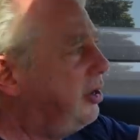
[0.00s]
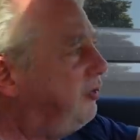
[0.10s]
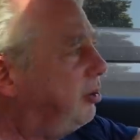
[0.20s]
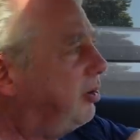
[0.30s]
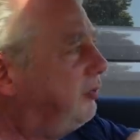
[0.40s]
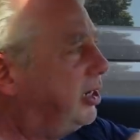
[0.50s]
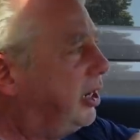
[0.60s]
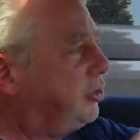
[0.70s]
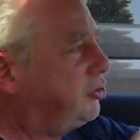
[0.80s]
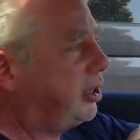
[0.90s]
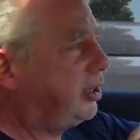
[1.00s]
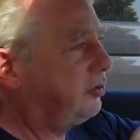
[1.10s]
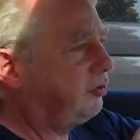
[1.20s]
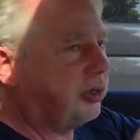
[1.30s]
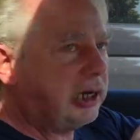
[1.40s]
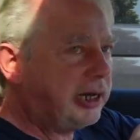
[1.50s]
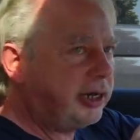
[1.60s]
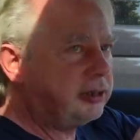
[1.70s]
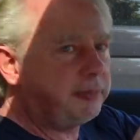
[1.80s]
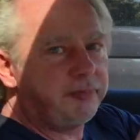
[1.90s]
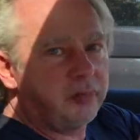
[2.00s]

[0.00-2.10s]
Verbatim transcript: wenn man wieder einsteigt, von alleine.